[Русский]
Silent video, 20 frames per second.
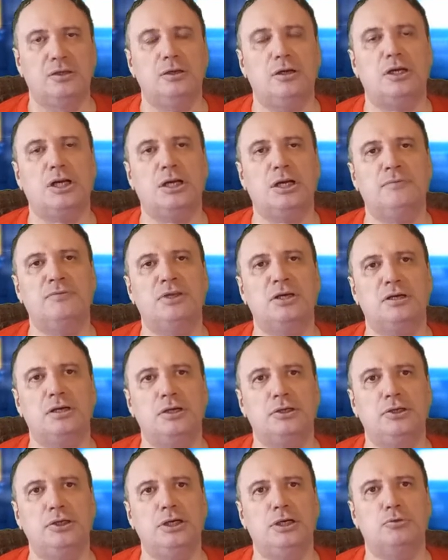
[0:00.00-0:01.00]
Равно
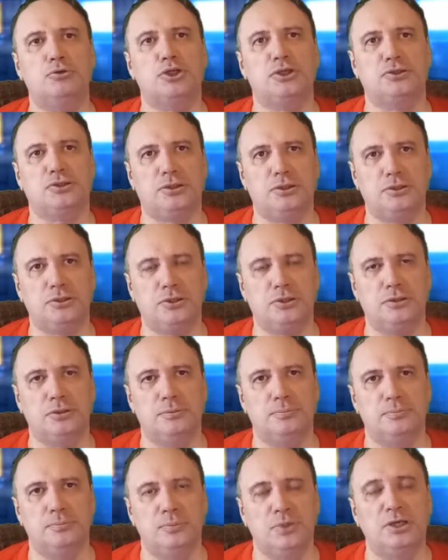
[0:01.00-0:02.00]
как я уже
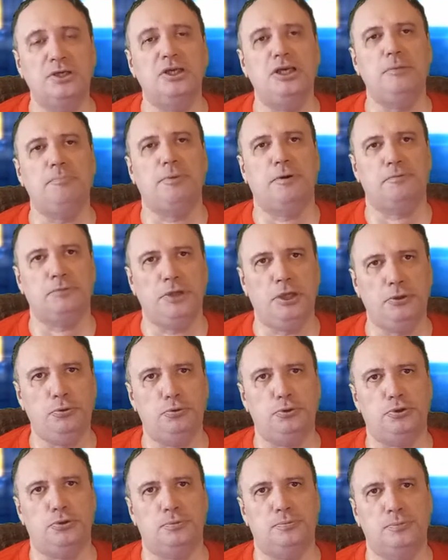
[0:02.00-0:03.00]
сказал и
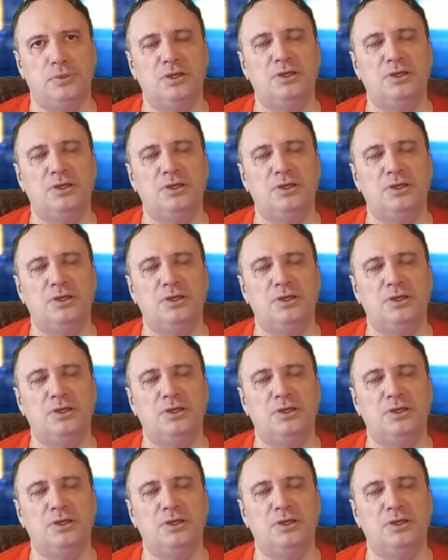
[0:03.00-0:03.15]
повторюсь,